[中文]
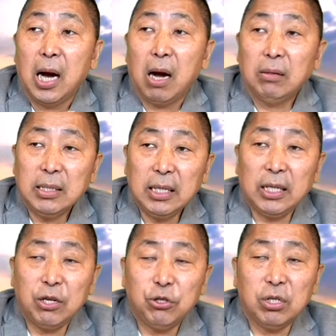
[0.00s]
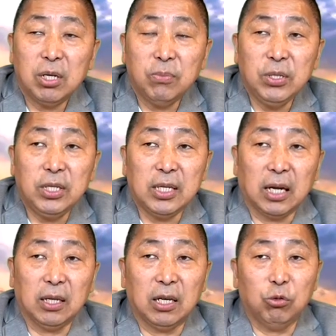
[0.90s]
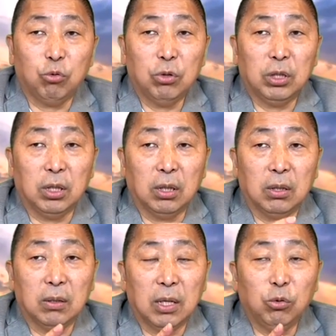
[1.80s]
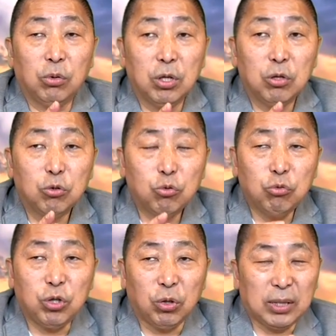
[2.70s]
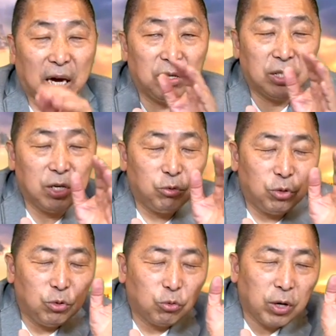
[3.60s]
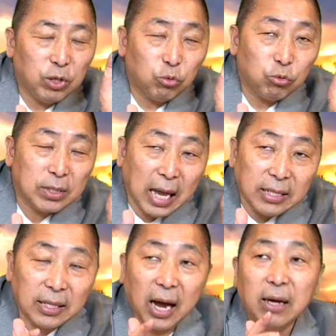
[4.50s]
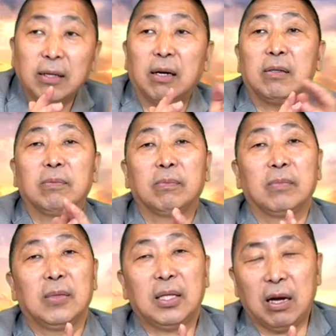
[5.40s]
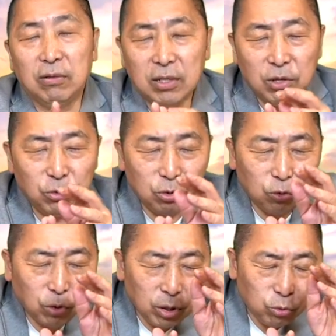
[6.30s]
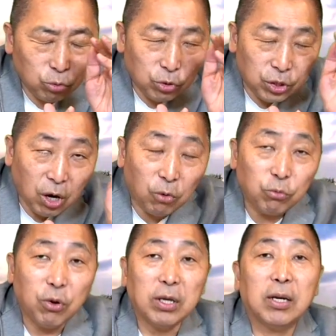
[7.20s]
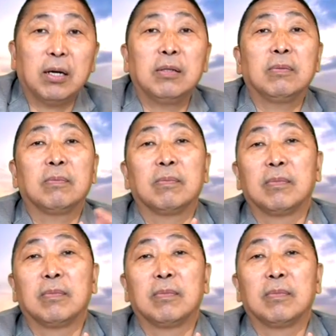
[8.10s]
好，那在当时的民进党的很多的很多的诉求，党政军退出三台啊，党政军退出校园啊，